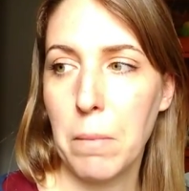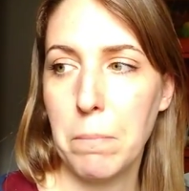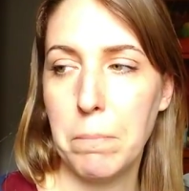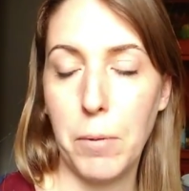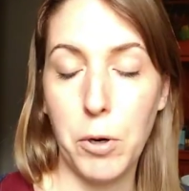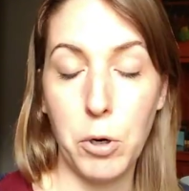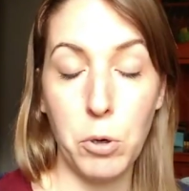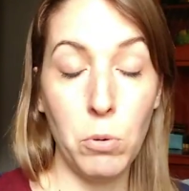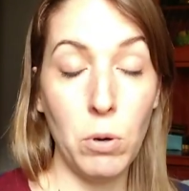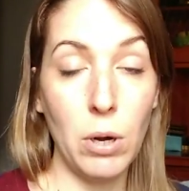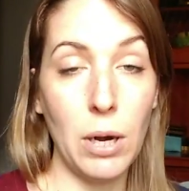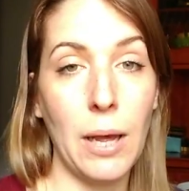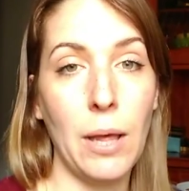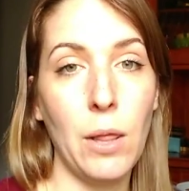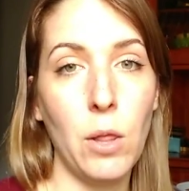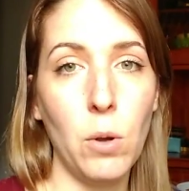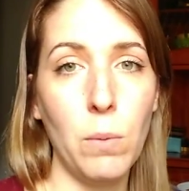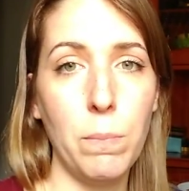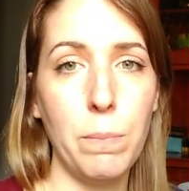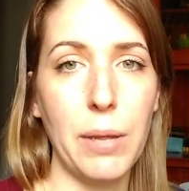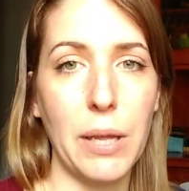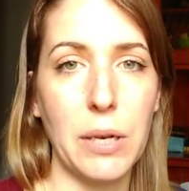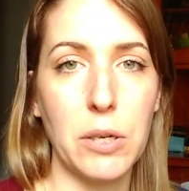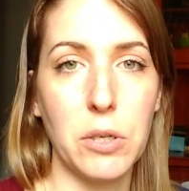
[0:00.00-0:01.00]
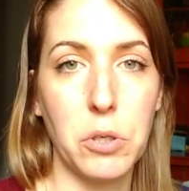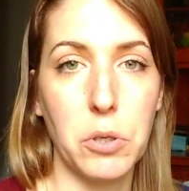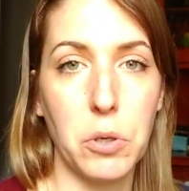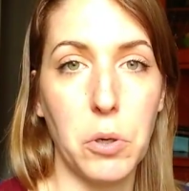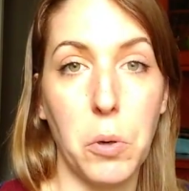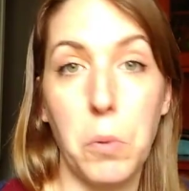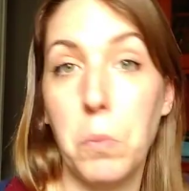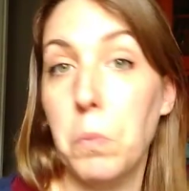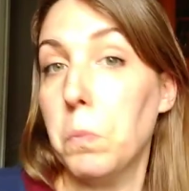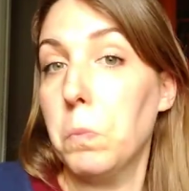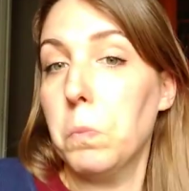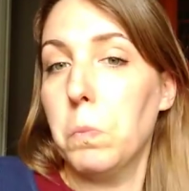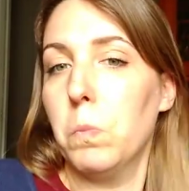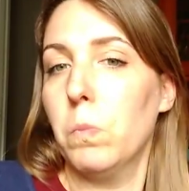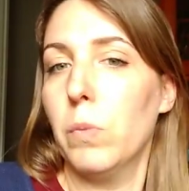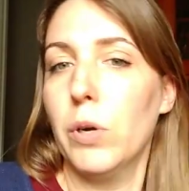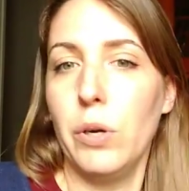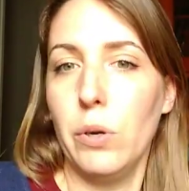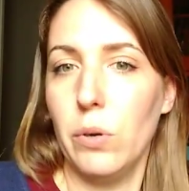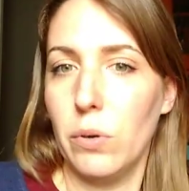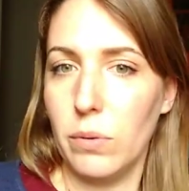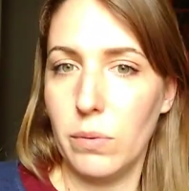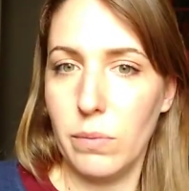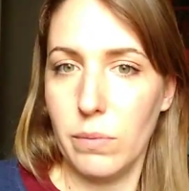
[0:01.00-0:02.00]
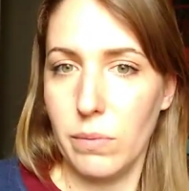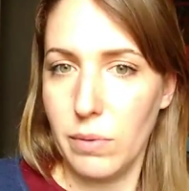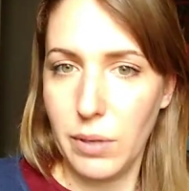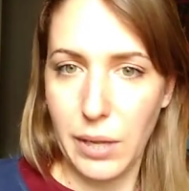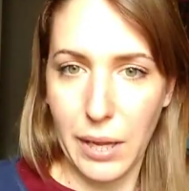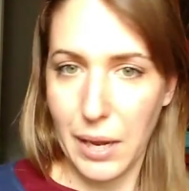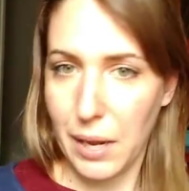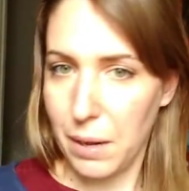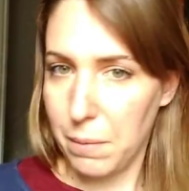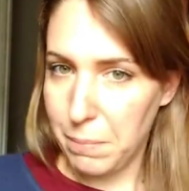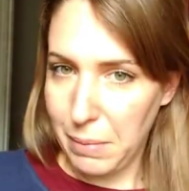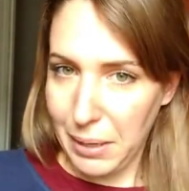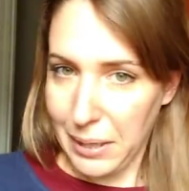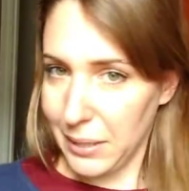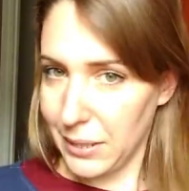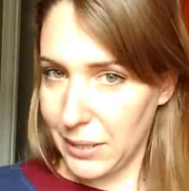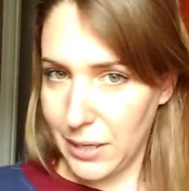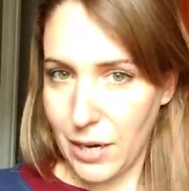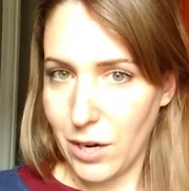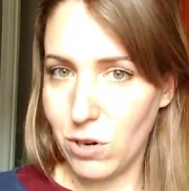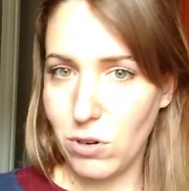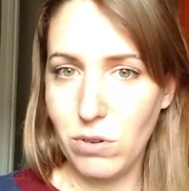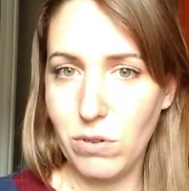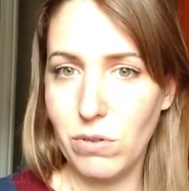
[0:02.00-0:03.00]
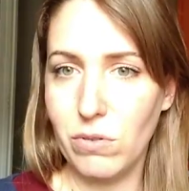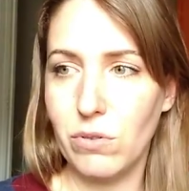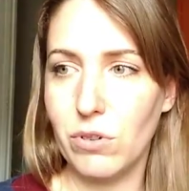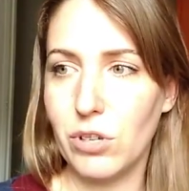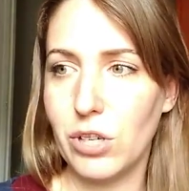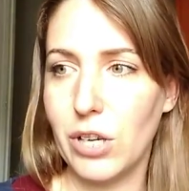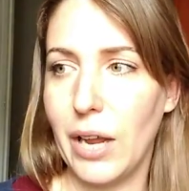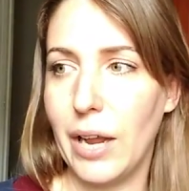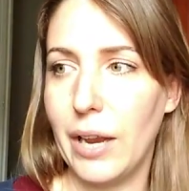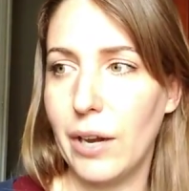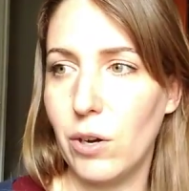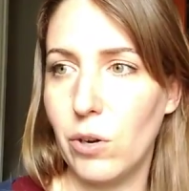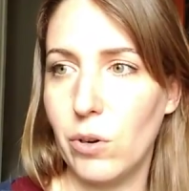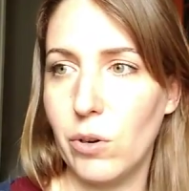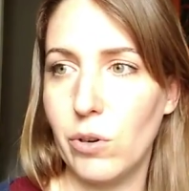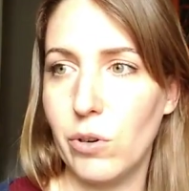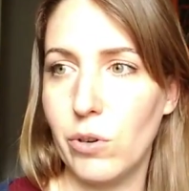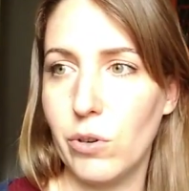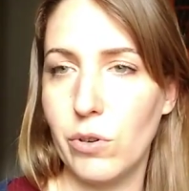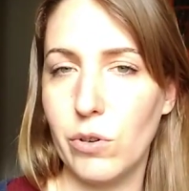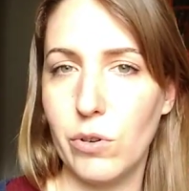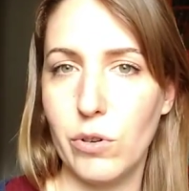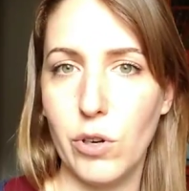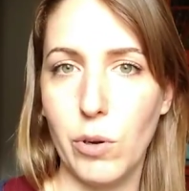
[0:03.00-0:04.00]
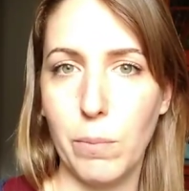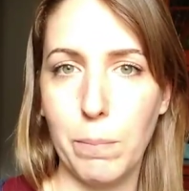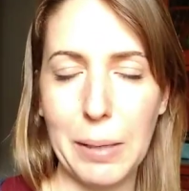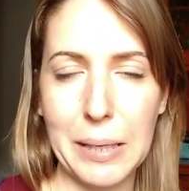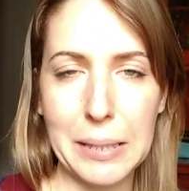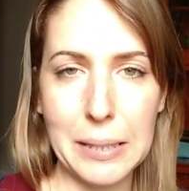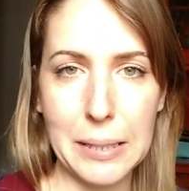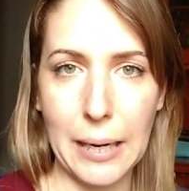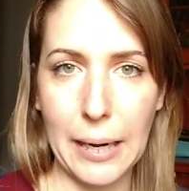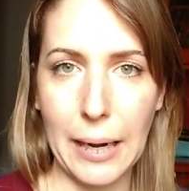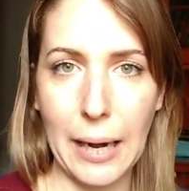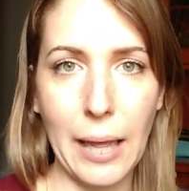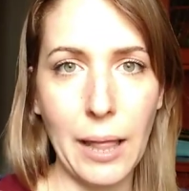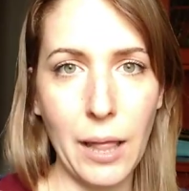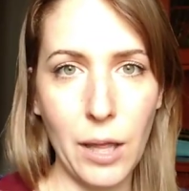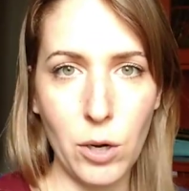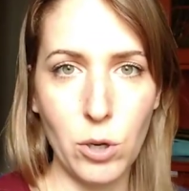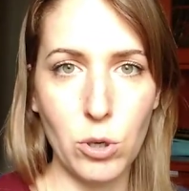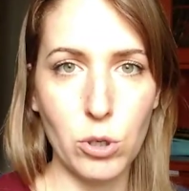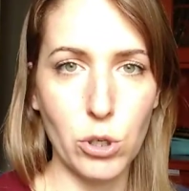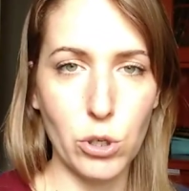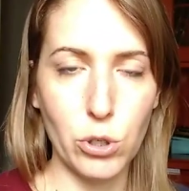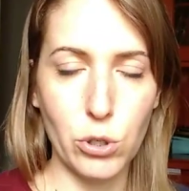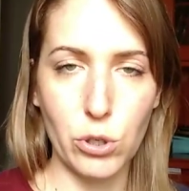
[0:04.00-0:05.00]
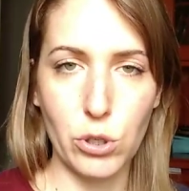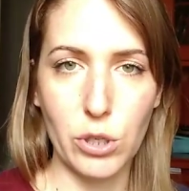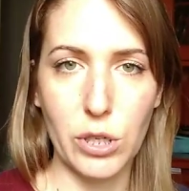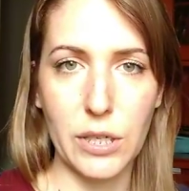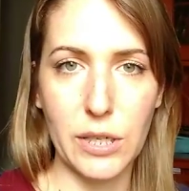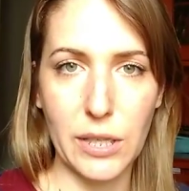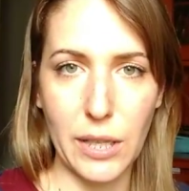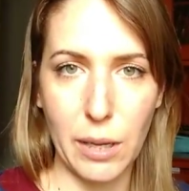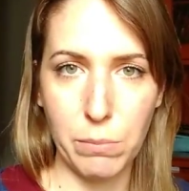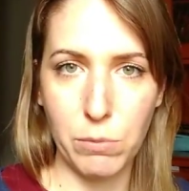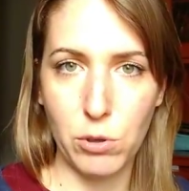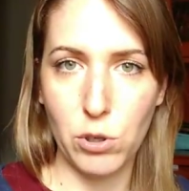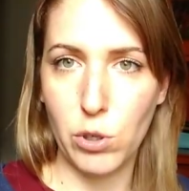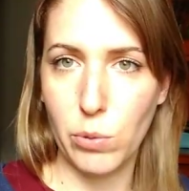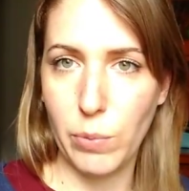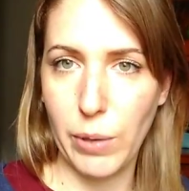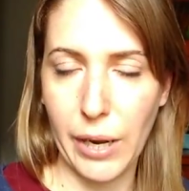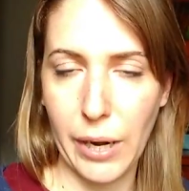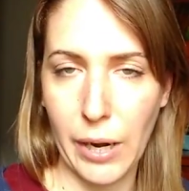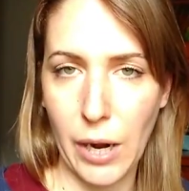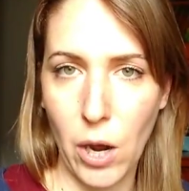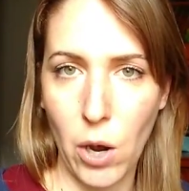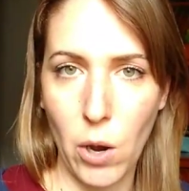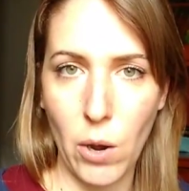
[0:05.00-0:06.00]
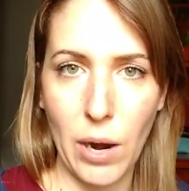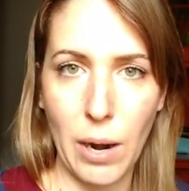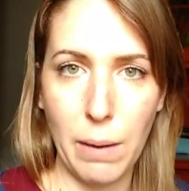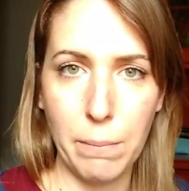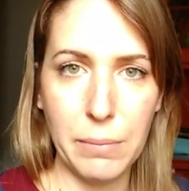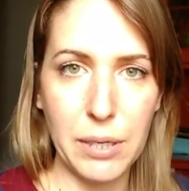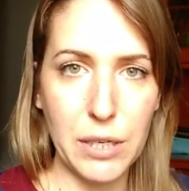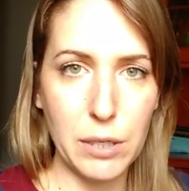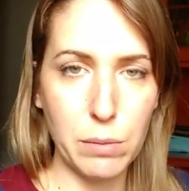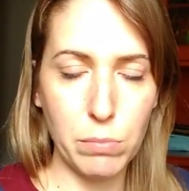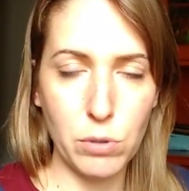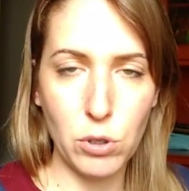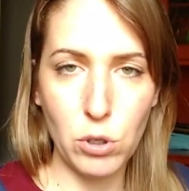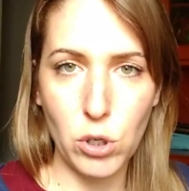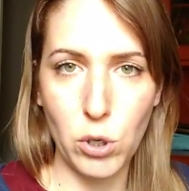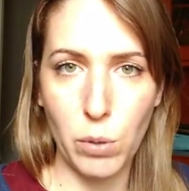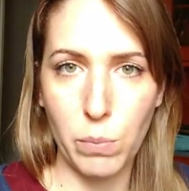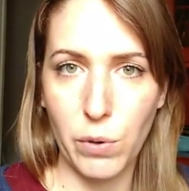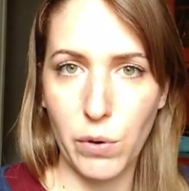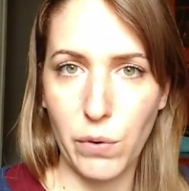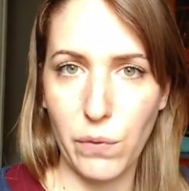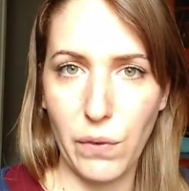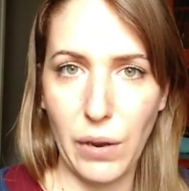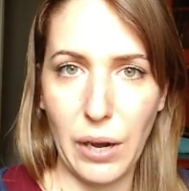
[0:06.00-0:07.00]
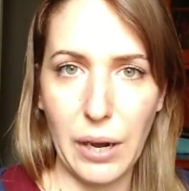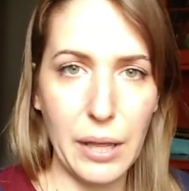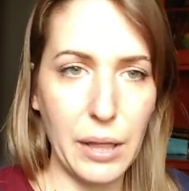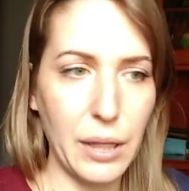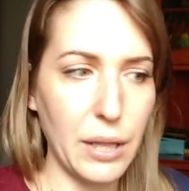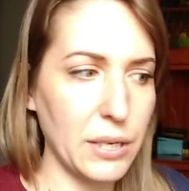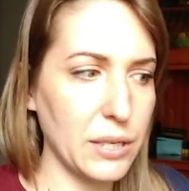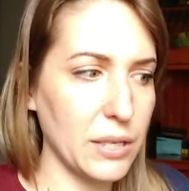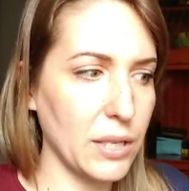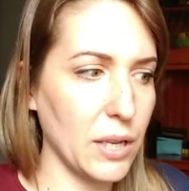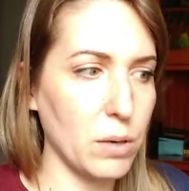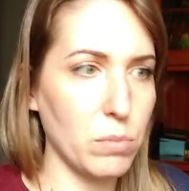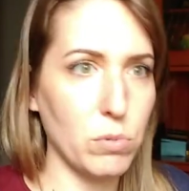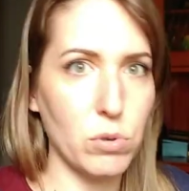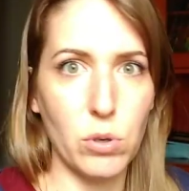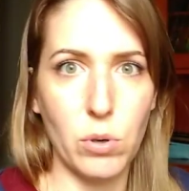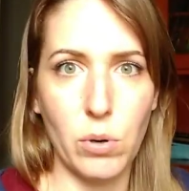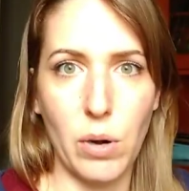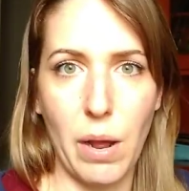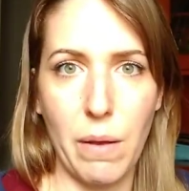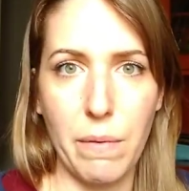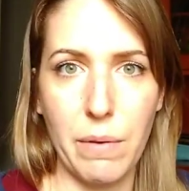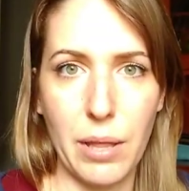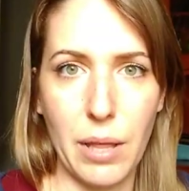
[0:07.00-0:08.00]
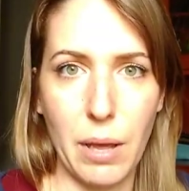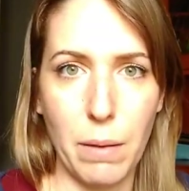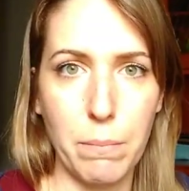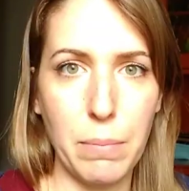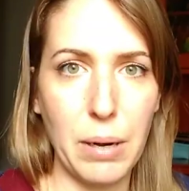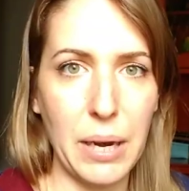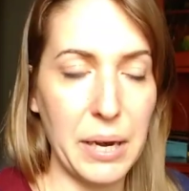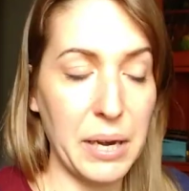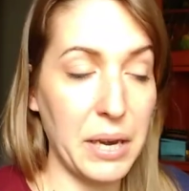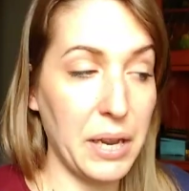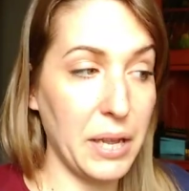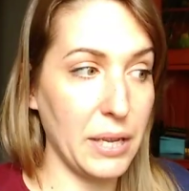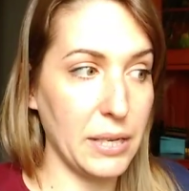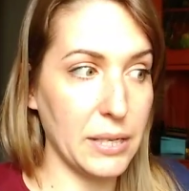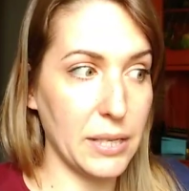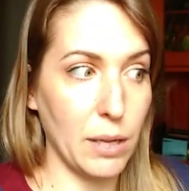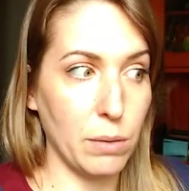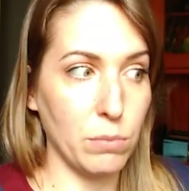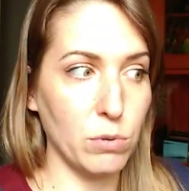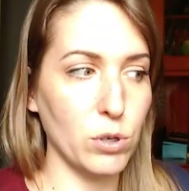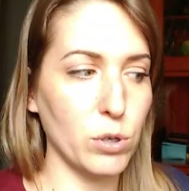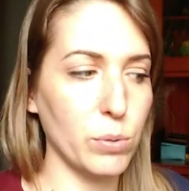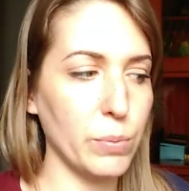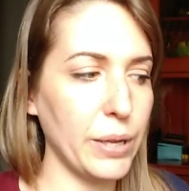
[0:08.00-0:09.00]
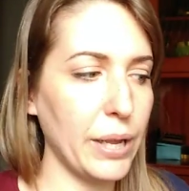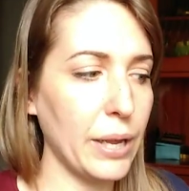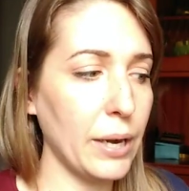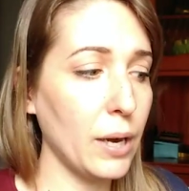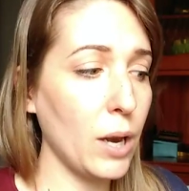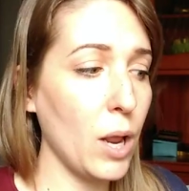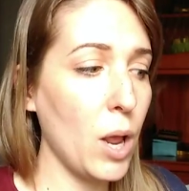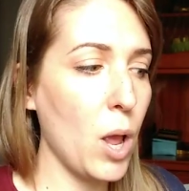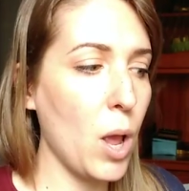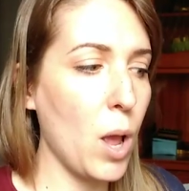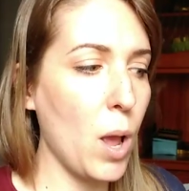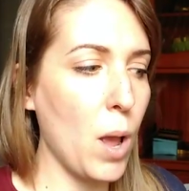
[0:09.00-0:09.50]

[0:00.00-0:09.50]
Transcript: Por un lado pienso, bueno, ¿y qué pasa, no? O sea, no, no pasa nada, nosotros estamos bien ahora mismo, somos felices, tenemos una vida plena, estamos bien